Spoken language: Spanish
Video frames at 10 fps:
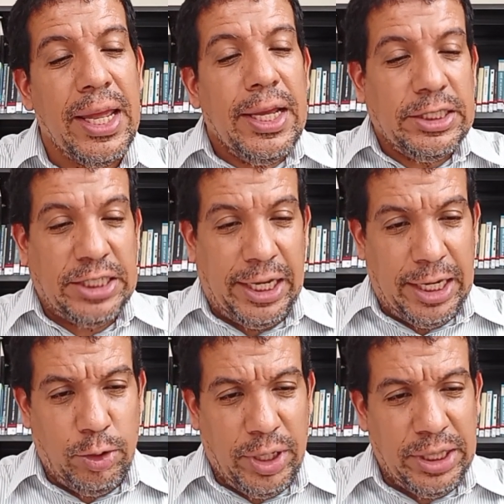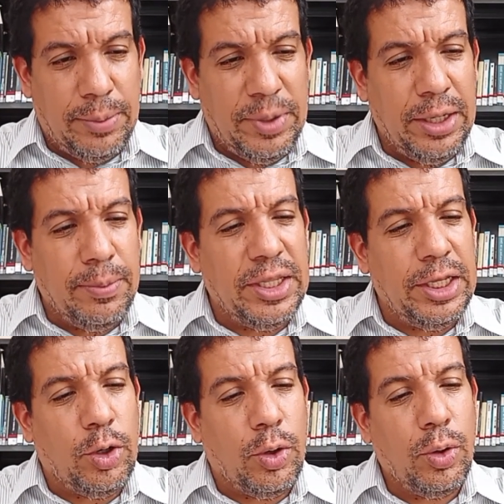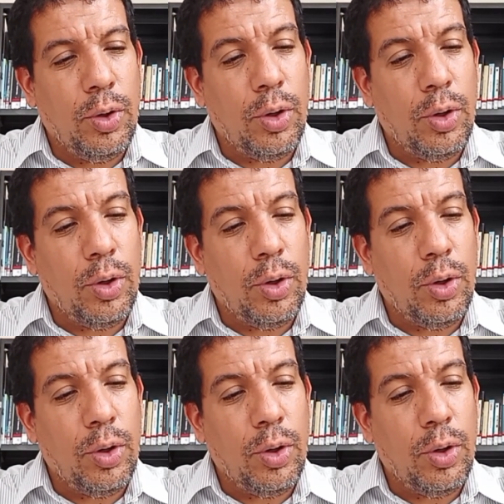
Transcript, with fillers: se inclinó ante mí y me dijo,